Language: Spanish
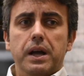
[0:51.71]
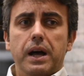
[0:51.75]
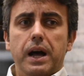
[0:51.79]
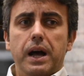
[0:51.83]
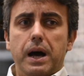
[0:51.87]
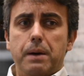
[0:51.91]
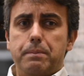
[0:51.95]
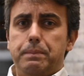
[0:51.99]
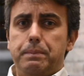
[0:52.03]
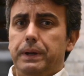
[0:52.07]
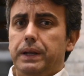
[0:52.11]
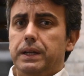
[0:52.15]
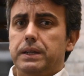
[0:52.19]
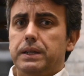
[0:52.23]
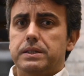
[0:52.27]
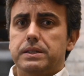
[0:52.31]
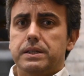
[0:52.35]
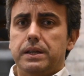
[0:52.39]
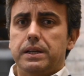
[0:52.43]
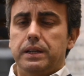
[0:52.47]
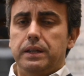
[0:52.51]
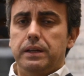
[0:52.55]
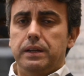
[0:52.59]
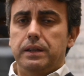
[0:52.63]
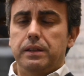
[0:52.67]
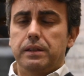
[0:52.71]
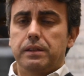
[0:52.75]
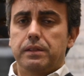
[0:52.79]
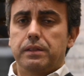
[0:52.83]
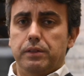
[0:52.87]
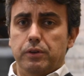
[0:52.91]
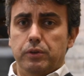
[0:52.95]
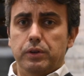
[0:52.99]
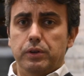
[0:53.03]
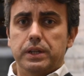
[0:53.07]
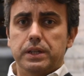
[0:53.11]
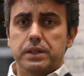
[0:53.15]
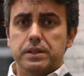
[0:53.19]
apenas hay
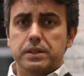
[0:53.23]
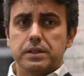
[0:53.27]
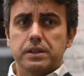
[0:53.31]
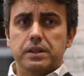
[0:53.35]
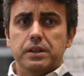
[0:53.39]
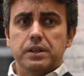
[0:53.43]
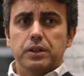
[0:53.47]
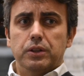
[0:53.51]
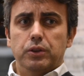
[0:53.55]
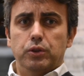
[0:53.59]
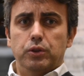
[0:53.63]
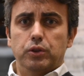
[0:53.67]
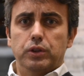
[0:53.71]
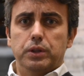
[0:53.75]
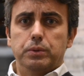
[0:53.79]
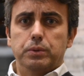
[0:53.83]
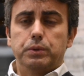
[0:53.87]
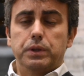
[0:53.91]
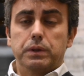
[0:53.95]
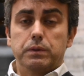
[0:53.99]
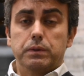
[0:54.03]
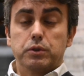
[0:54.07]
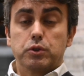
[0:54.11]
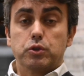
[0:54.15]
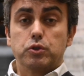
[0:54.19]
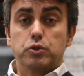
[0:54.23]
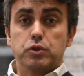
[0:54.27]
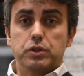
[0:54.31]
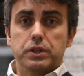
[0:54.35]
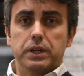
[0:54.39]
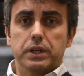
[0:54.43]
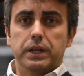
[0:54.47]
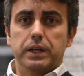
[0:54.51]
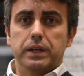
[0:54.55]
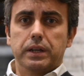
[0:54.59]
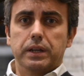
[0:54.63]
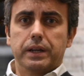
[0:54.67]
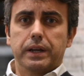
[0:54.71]
zonas donde podemos
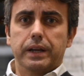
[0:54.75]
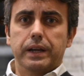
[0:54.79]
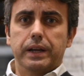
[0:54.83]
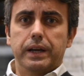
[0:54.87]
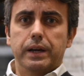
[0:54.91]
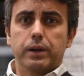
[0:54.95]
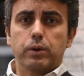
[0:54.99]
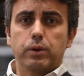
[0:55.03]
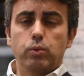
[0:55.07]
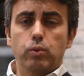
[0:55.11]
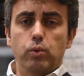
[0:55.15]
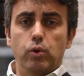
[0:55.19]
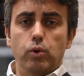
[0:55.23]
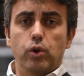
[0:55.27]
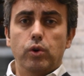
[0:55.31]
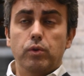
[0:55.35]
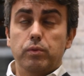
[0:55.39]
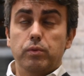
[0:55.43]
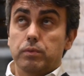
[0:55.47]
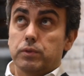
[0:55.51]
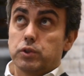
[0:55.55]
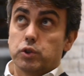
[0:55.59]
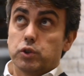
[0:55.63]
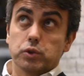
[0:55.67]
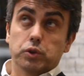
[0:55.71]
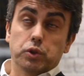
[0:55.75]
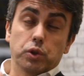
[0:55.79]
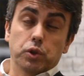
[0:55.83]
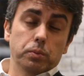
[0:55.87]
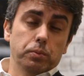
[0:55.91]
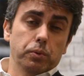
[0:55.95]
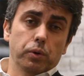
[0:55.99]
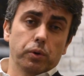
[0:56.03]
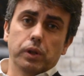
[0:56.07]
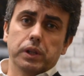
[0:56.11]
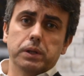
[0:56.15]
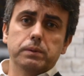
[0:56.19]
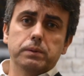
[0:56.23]
conseguir crear un loft, sobre todo
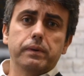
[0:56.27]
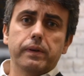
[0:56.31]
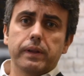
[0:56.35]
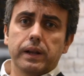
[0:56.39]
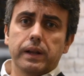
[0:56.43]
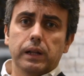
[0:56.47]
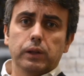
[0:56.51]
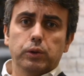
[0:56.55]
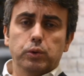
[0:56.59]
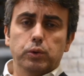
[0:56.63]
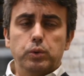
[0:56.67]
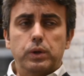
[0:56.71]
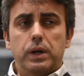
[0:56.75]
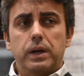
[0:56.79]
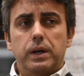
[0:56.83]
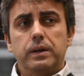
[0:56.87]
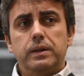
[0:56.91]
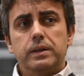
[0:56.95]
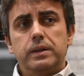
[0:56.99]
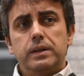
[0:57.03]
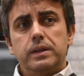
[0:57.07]
por el tema de la altura.